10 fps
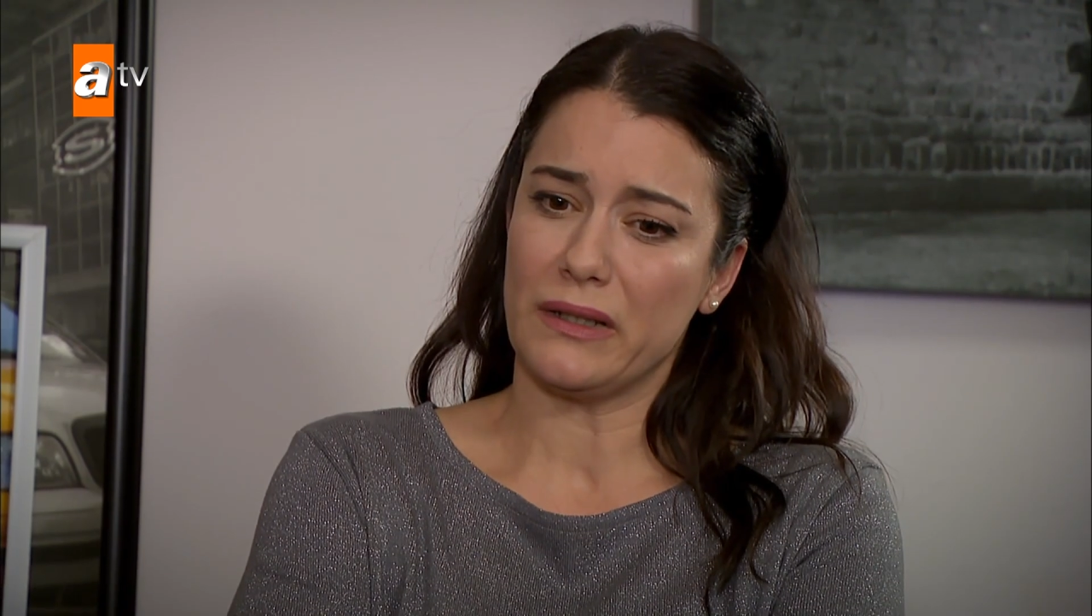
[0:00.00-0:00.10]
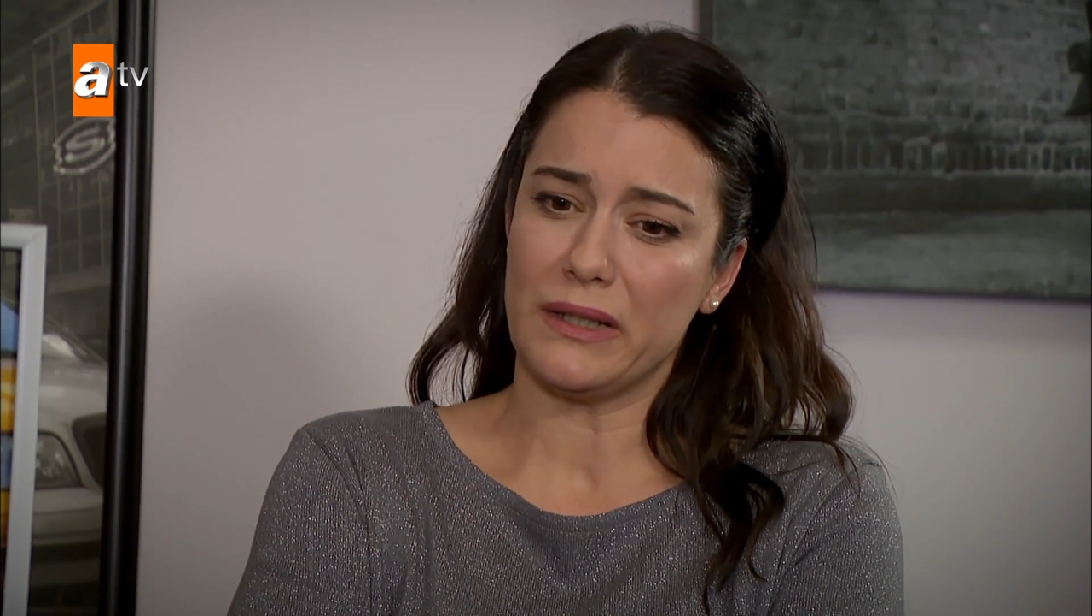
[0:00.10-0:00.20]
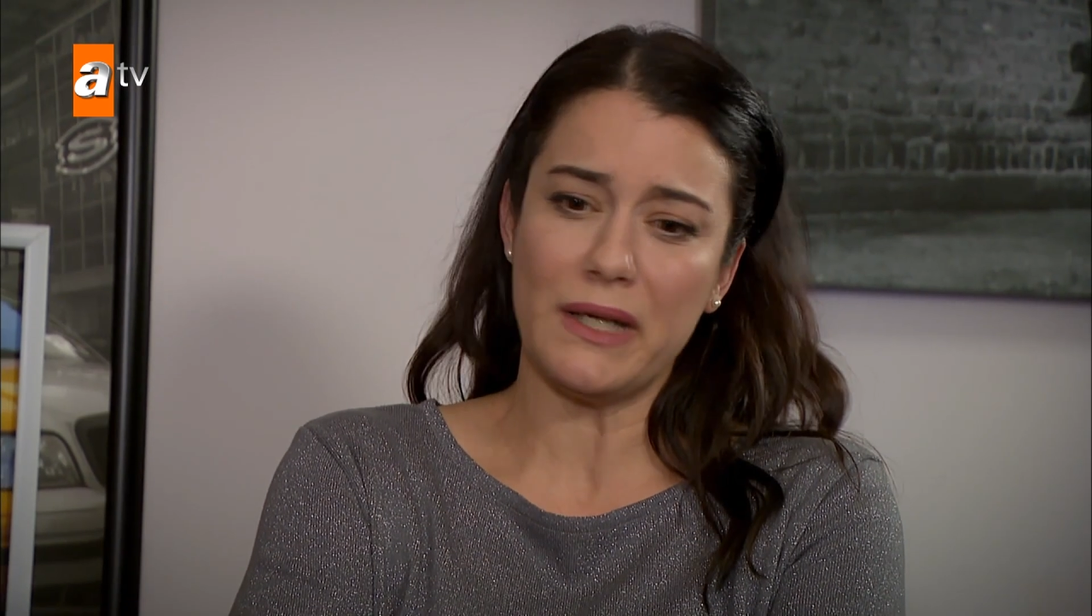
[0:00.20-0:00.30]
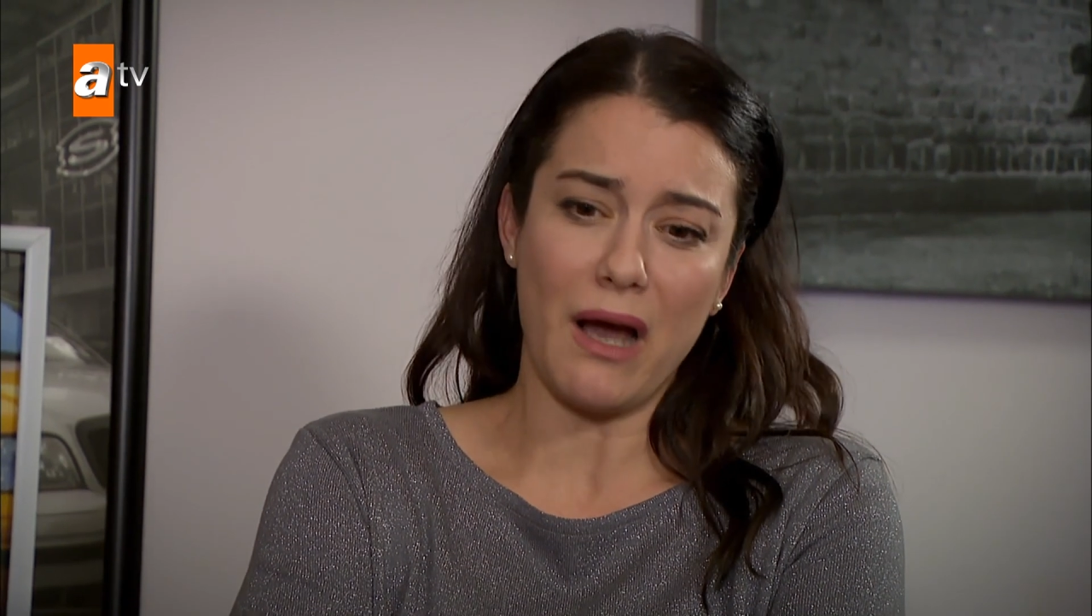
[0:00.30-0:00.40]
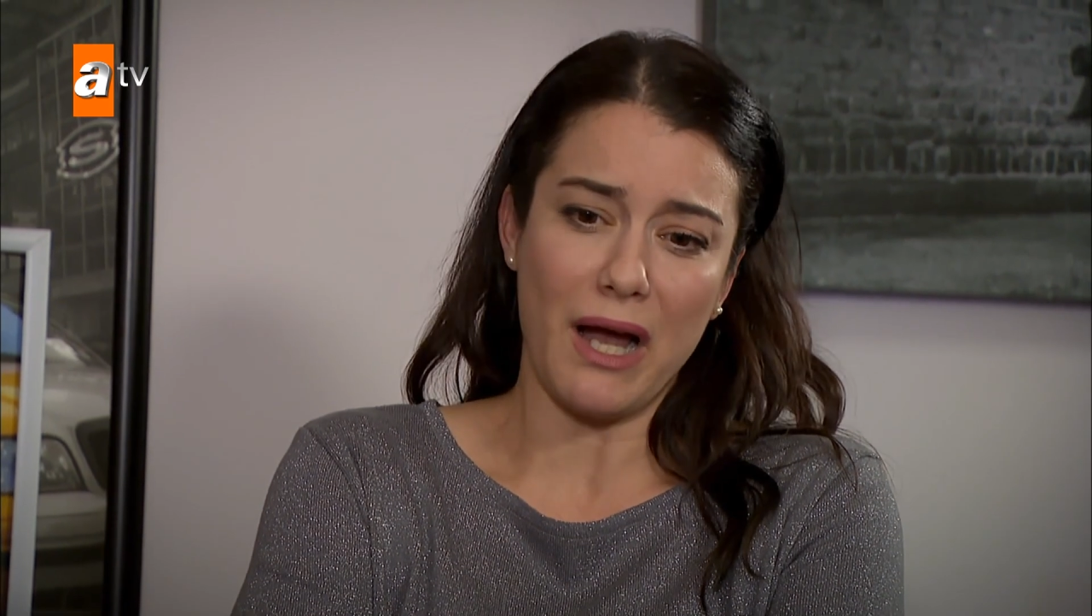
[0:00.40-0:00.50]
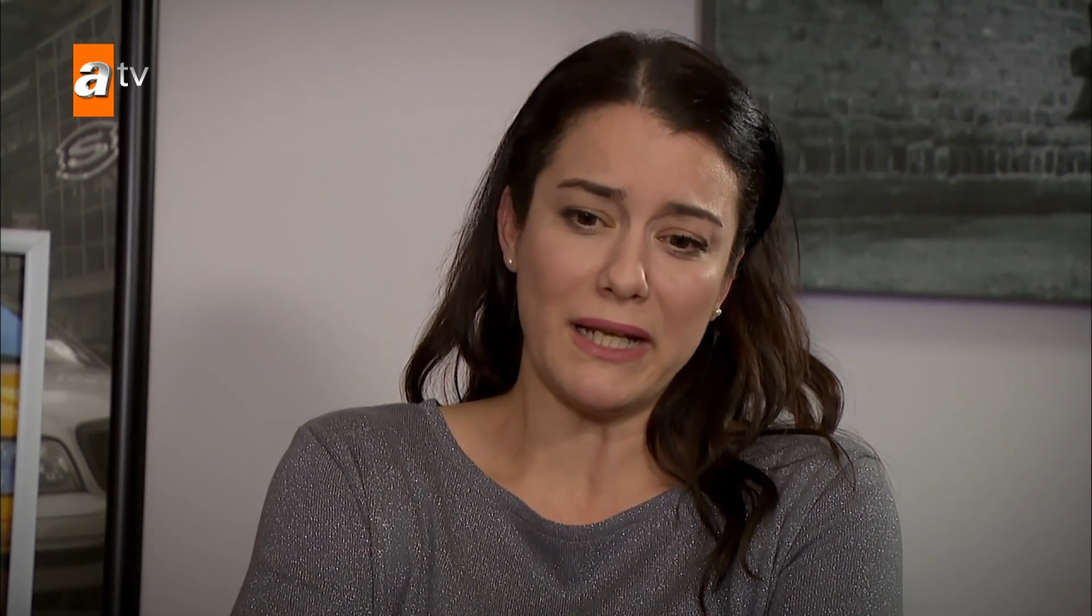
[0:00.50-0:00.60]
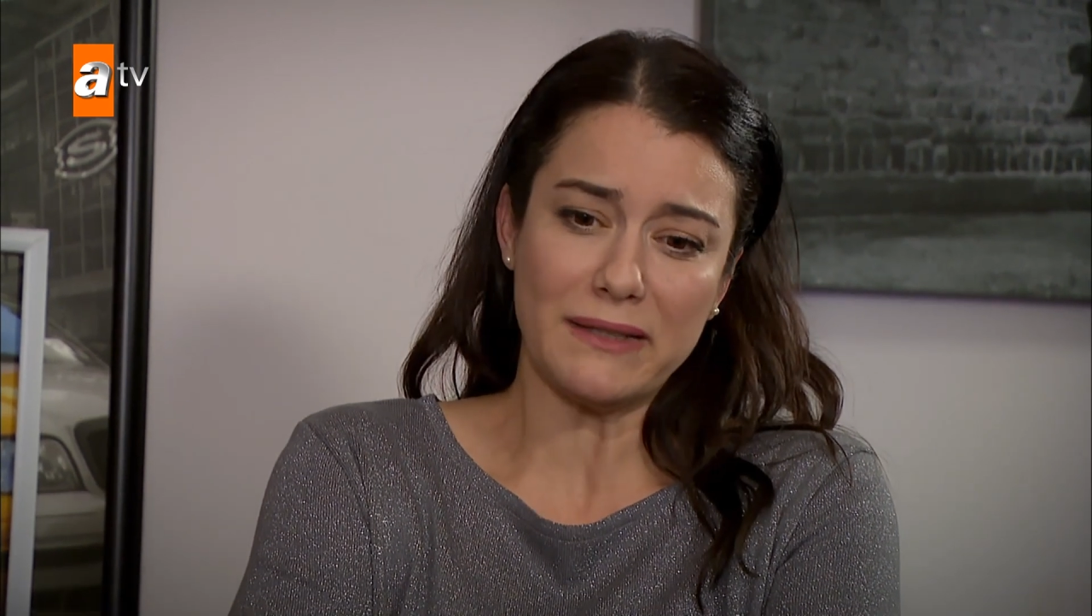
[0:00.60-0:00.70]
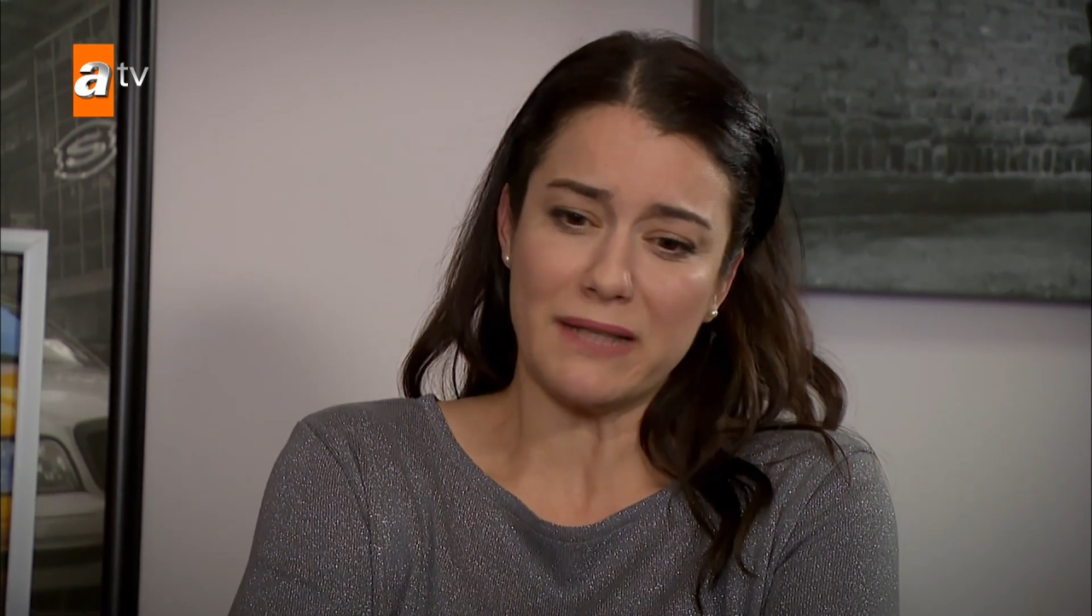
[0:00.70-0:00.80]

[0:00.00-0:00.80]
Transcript: İyi aile